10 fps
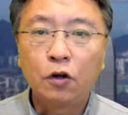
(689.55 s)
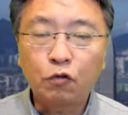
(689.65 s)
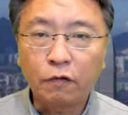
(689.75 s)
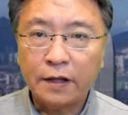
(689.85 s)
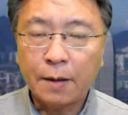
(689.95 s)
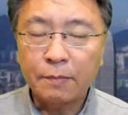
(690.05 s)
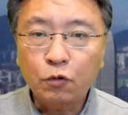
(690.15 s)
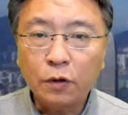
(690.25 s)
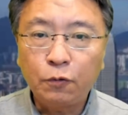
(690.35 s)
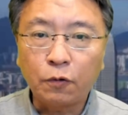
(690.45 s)
除非他们
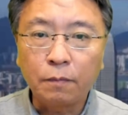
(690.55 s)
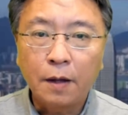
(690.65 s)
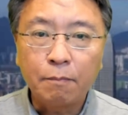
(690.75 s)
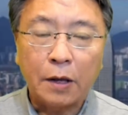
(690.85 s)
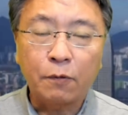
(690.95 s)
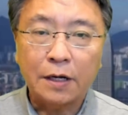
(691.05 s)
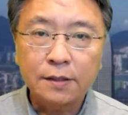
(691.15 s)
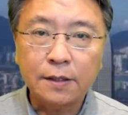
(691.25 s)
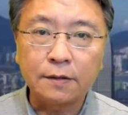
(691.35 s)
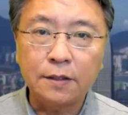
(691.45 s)
遵循美国的
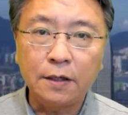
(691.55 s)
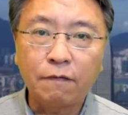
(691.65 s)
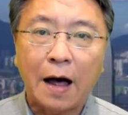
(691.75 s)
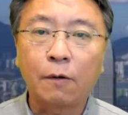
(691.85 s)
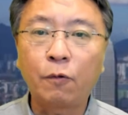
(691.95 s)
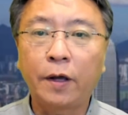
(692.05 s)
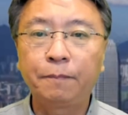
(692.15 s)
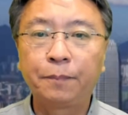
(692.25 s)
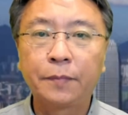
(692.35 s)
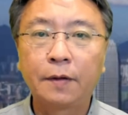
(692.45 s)
审计法规。